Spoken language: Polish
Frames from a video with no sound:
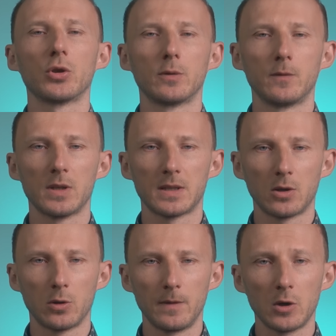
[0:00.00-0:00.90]
XX
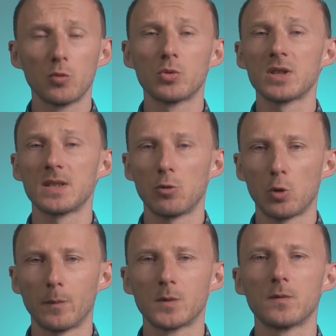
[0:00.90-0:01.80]
wieku przez
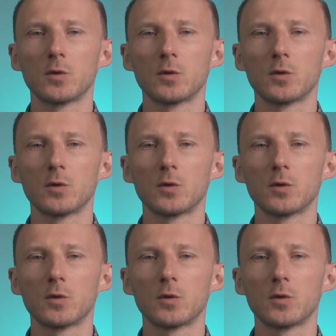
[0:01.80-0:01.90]
naukowców